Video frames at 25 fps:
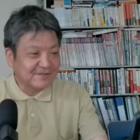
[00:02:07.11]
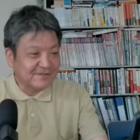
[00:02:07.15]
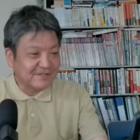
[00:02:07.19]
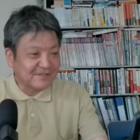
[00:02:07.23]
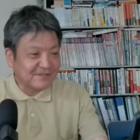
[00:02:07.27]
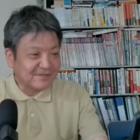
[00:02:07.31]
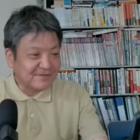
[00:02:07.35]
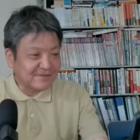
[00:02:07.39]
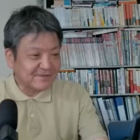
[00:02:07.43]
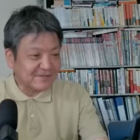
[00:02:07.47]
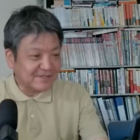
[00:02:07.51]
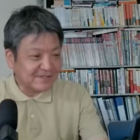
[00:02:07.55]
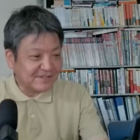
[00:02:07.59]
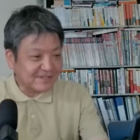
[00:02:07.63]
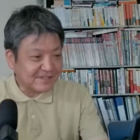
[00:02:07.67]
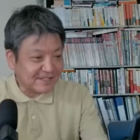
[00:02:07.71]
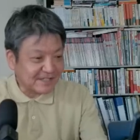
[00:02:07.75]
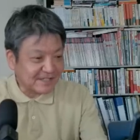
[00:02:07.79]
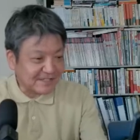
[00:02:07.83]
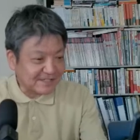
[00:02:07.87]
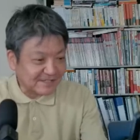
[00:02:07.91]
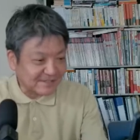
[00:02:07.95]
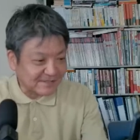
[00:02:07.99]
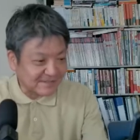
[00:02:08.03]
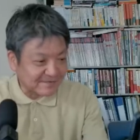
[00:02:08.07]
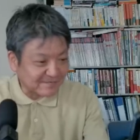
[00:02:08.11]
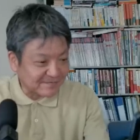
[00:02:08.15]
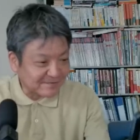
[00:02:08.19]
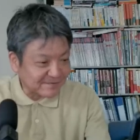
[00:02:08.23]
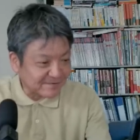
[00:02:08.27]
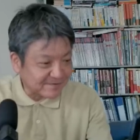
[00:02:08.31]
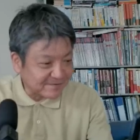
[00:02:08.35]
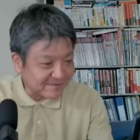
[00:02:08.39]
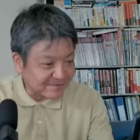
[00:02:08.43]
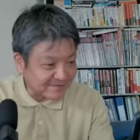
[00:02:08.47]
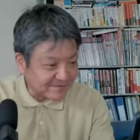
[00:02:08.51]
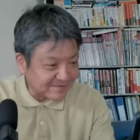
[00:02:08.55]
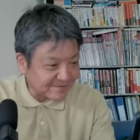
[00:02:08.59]
でその新社員さんの
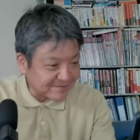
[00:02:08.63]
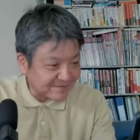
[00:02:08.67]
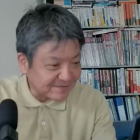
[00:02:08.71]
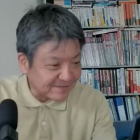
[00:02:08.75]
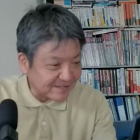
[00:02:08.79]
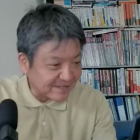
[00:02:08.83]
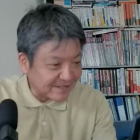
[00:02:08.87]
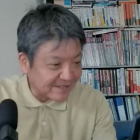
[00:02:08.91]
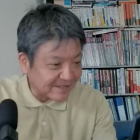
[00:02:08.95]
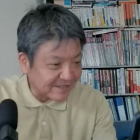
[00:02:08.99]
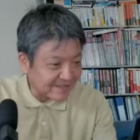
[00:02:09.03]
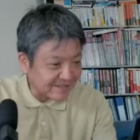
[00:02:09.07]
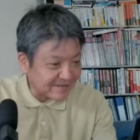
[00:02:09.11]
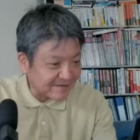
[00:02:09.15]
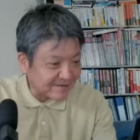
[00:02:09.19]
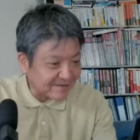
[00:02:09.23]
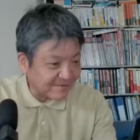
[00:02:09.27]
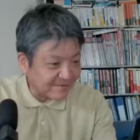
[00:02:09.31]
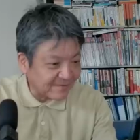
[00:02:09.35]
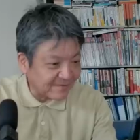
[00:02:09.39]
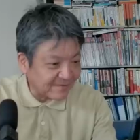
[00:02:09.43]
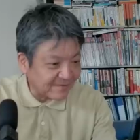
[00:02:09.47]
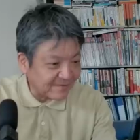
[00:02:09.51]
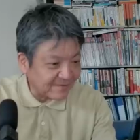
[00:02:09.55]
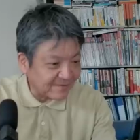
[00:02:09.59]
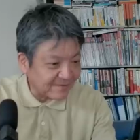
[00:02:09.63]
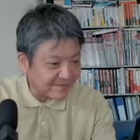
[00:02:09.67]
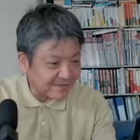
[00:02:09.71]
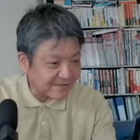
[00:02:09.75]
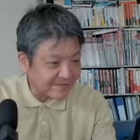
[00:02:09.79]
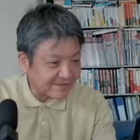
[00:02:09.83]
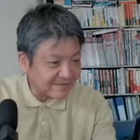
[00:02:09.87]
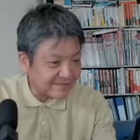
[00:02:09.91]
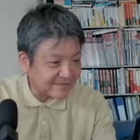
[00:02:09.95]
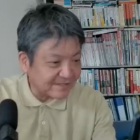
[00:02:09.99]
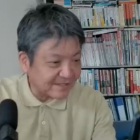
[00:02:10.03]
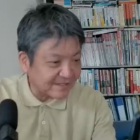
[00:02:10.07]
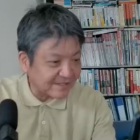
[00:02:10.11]
ブログで今日
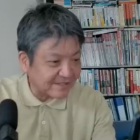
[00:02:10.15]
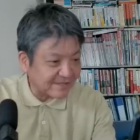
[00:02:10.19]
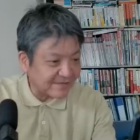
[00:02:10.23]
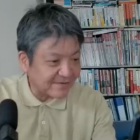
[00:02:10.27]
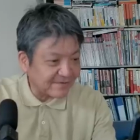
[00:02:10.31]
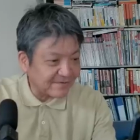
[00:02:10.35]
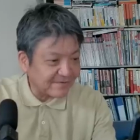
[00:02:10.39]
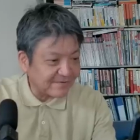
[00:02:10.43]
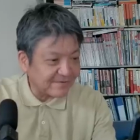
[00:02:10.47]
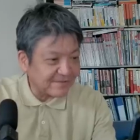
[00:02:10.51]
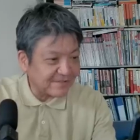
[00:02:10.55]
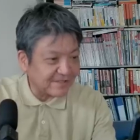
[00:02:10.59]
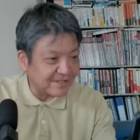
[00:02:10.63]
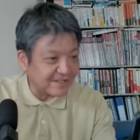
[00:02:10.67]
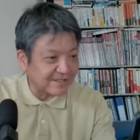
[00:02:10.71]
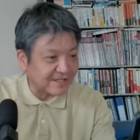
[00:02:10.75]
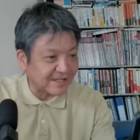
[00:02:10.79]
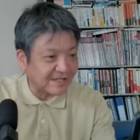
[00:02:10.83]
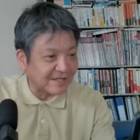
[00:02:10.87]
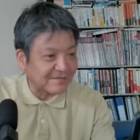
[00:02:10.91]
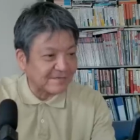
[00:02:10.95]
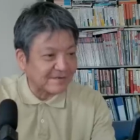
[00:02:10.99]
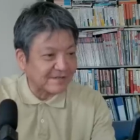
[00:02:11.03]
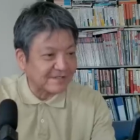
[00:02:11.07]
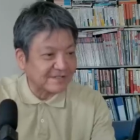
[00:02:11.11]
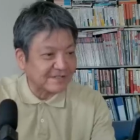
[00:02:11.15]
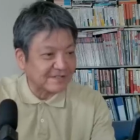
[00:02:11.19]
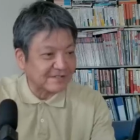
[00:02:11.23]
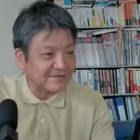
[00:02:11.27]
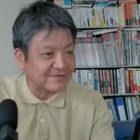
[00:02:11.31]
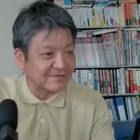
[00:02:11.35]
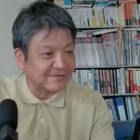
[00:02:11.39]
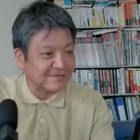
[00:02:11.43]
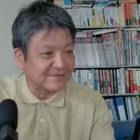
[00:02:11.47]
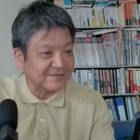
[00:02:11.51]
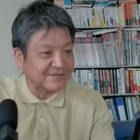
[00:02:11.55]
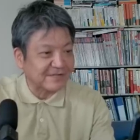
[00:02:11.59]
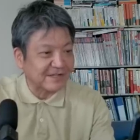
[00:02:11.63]
ですね日本人になりました
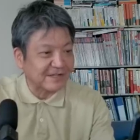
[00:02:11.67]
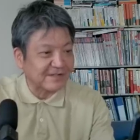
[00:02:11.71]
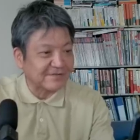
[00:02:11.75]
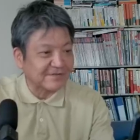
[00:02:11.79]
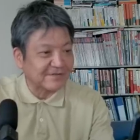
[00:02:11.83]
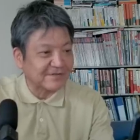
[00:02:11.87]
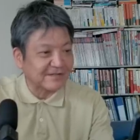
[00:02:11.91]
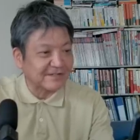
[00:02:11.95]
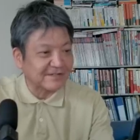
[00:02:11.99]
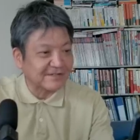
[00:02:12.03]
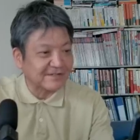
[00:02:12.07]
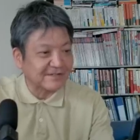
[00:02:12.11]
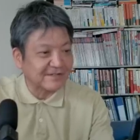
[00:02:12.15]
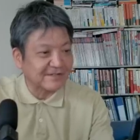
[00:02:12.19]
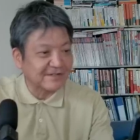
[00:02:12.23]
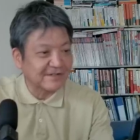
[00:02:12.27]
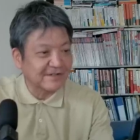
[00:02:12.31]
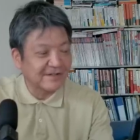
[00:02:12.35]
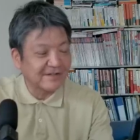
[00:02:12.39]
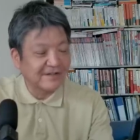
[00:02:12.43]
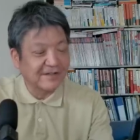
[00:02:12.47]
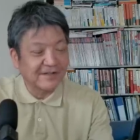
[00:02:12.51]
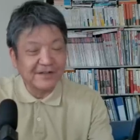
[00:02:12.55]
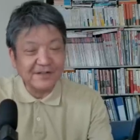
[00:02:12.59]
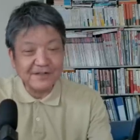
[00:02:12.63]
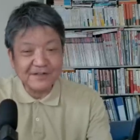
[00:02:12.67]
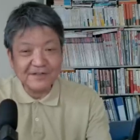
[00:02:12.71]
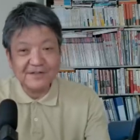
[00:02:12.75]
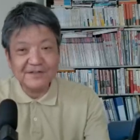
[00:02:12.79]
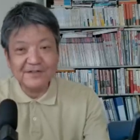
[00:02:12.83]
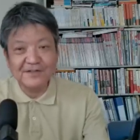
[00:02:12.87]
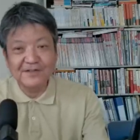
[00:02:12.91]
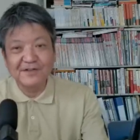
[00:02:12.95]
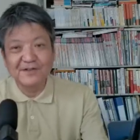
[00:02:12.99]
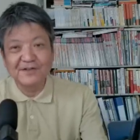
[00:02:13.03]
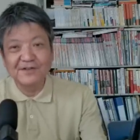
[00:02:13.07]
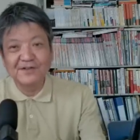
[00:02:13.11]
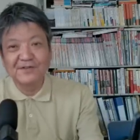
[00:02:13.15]
というタイトルがあって
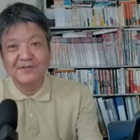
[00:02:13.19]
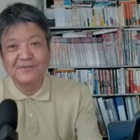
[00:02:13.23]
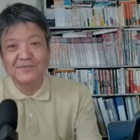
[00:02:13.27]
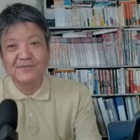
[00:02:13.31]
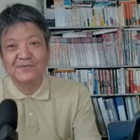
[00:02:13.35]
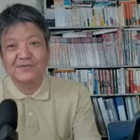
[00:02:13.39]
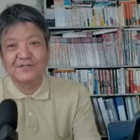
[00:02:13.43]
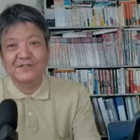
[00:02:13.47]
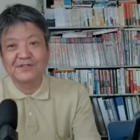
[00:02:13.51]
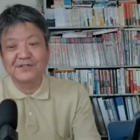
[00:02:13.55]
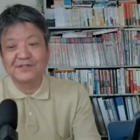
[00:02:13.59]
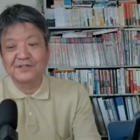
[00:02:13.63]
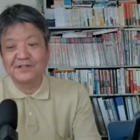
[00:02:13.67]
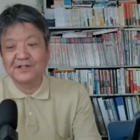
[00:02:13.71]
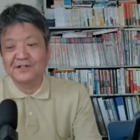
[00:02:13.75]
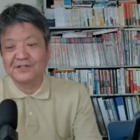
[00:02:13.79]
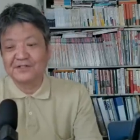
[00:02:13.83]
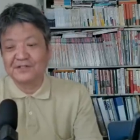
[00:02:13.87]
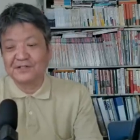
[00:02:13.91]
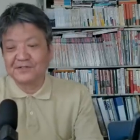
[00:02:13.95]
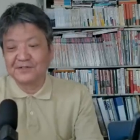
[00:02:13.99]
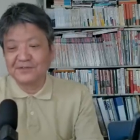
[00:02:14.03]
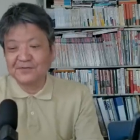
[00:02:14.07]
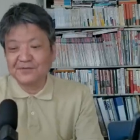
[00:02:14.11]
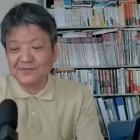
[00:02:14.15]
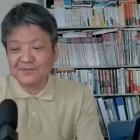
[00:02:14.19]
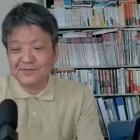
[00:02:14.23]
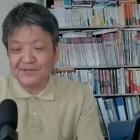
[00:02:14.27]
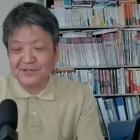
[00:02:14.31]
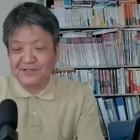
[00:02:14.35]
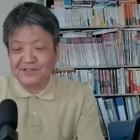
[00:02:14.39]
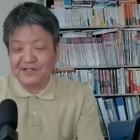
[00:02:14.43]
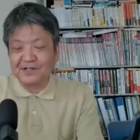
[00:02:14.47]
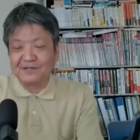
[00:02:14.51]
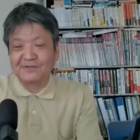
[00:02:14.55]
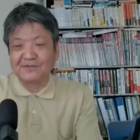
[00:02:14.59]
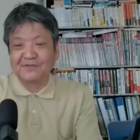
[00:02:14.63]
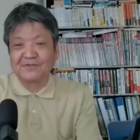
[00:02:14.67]
えこシ新試合さん、日本
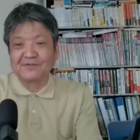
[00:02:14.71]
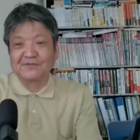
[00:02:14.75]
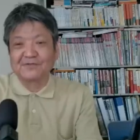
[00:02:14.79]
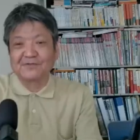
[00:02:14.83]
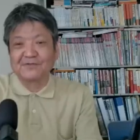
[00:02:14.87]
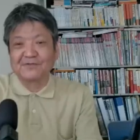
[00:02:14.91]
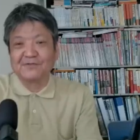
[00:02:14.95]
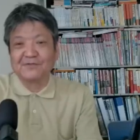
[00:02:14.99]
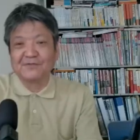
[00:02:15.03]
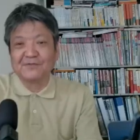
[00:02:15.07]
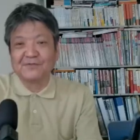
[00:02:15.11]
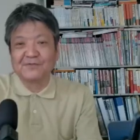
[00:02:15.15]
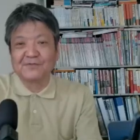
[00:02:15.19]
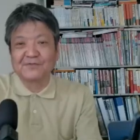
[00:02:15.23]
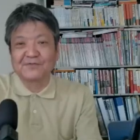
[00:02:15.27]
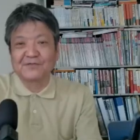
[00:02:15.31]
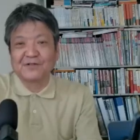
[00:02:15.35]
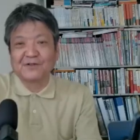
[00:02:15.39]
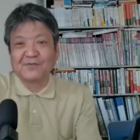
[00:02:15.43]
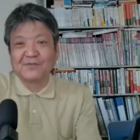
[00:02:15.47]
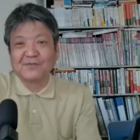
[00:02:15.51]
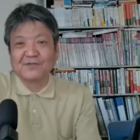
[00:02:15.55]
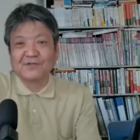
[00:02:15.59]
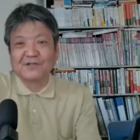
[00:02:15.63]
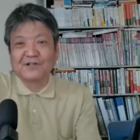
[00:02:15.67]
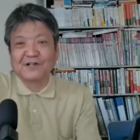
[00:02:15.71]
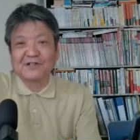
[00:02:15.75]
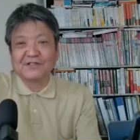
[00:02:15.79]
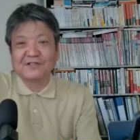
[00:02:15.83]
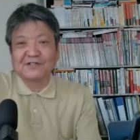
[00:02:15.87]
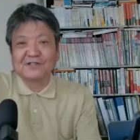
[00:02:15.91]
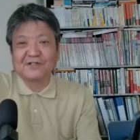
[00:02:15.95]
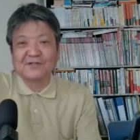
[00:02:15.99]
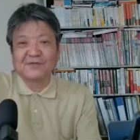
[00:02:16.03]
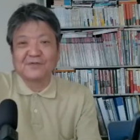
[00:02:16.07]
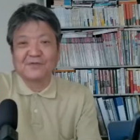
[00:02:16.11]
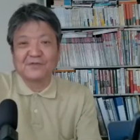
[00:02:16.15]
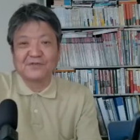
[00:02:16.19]
人ちゃうのと、僕は勝
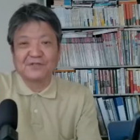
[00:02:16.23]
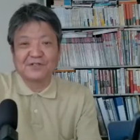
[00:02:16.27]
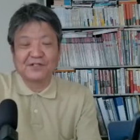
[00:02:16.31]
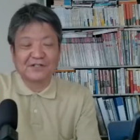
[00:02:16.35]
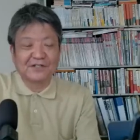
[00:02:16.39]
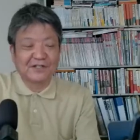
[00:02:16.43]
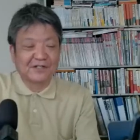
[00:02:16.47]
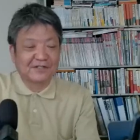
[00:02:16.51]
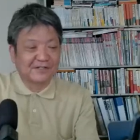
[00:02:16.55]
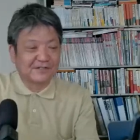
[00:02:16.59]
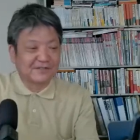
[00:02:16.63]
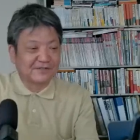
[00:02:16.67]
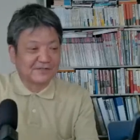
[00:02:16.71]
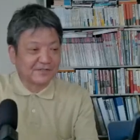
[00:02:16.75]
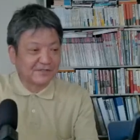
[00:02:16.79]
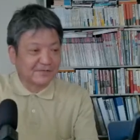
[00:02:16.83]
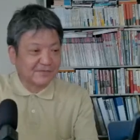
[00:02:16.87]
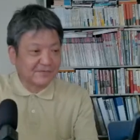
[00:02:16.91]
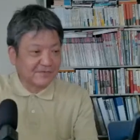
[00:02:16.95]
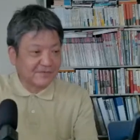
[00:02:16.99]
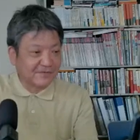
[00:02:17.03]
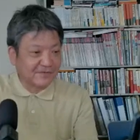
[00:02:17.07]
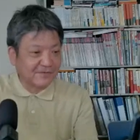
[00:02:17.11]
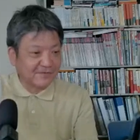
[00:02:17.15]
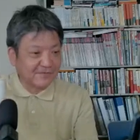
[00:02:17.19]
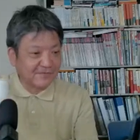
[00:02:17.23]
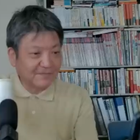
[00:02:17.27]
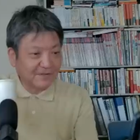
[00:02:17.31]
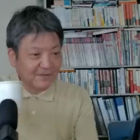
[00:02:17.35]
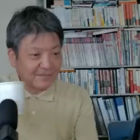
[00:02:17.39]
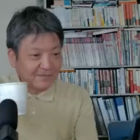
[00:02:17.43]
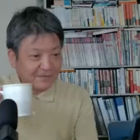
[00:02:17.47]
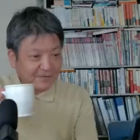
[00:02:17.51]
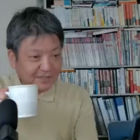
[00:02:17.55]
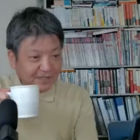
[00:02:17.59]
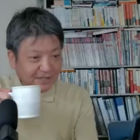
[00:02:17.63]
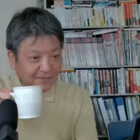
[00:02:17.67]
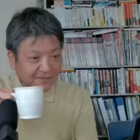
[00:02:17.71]
手に思っていたんですけども、ま
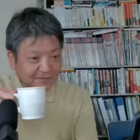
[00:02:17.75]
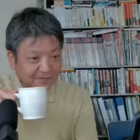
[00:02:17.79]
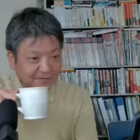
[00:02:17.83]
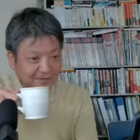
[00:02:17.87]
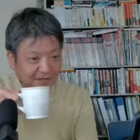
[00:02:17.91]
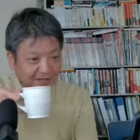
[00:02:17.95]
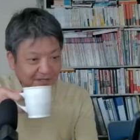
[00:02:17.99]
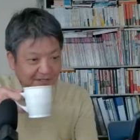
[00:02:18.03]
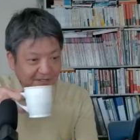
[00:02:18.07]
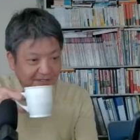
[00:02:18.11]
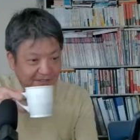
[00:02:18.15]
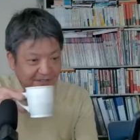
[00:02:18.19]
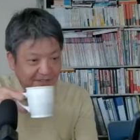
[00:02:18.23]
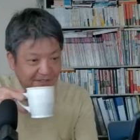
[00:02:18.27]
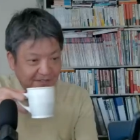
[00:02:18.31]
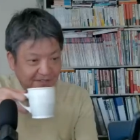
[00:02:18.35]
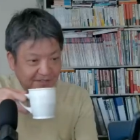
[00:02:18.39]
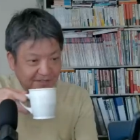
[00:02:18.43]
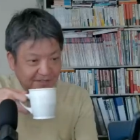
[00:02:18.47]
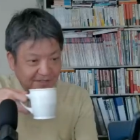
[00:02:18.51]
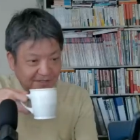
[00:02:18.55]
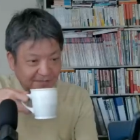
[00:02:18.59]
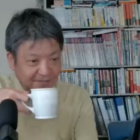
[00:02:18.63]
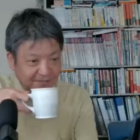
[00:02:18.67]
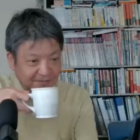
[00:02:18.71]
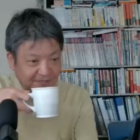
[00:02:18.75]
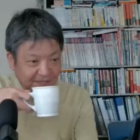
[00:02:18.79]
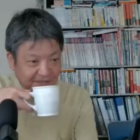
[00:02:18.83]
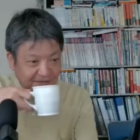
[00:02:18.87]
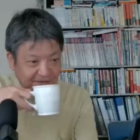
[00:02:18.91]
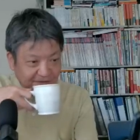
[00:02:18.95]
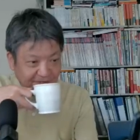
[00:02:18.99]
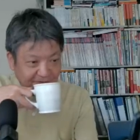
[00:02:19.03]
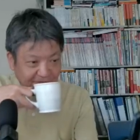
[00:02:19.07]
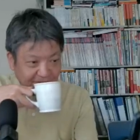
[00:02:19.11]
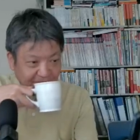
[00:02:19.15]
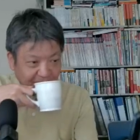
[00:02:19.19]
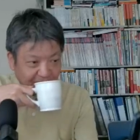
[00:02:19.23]
あ、もうだいぶ前にできたみたいで
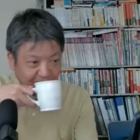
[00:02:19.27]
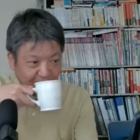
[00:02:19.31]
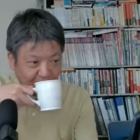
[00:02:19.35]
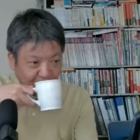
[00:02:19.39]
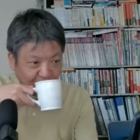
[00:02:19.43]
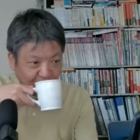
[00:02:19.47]
すけどね。